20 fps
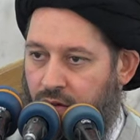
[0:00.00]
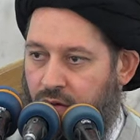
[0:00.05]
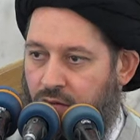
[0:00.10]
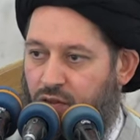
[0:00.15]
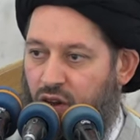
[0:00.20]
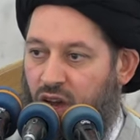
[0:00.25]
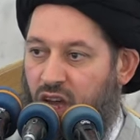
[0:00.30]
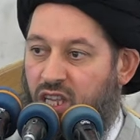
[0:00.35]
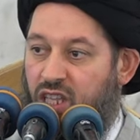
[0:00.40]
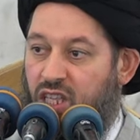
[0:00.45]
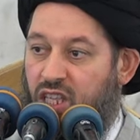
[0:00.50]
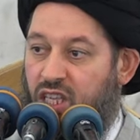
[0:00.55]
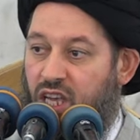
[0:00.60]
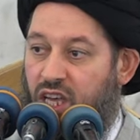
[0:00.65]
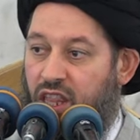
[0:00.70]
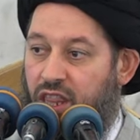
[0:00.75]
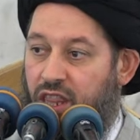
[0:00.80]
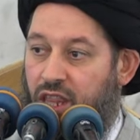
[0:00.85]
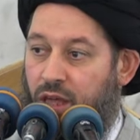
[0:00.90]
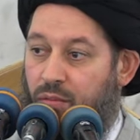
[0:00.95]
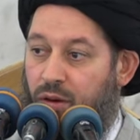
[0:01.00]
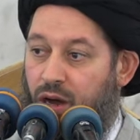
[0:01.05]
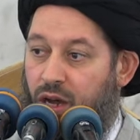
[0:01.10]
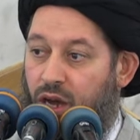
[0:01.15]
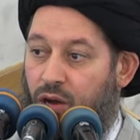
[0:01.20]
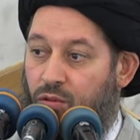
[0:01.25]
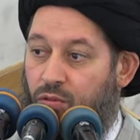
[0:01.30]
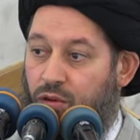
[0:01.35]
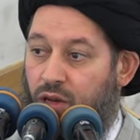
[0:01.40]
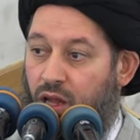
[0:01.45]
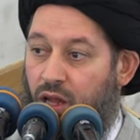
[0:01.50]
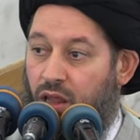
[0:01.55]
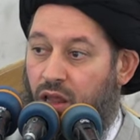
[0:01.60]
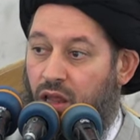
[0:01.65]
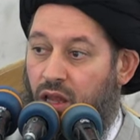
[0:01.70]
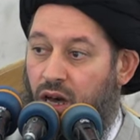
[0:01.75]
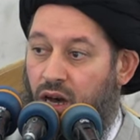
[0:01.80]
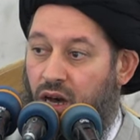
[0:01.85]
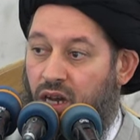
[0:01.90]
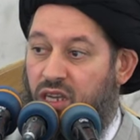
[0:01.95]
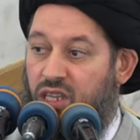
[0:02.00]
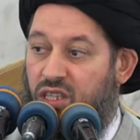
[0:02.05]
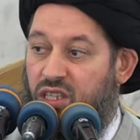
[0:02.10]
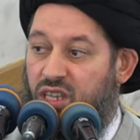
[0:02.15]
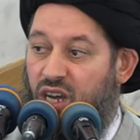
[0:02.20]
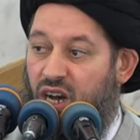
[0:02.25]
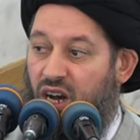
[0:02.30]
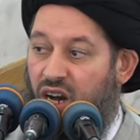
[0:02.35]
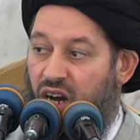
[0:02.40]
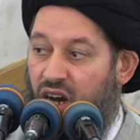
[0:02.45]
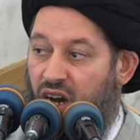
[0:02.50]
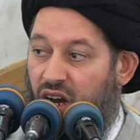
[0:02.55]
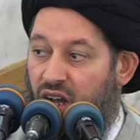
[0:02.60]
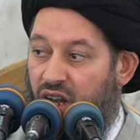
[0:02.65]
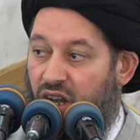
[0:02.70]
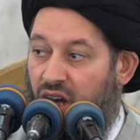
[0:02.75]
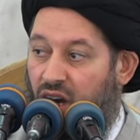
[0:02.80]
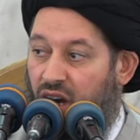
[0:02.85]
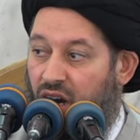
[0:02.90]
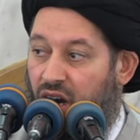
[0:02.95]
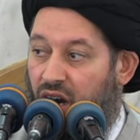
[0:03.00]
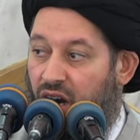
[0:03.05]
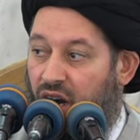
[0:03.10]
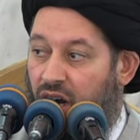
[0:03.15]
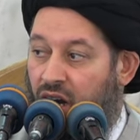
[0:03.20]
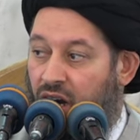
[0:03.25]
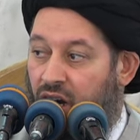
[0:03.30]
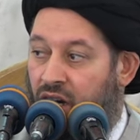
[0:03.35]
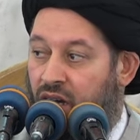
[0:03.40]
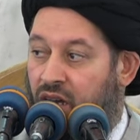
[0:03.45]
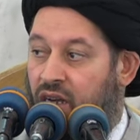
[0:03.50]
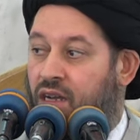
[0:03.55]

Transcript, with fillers: فقد كذب قول الله تعالى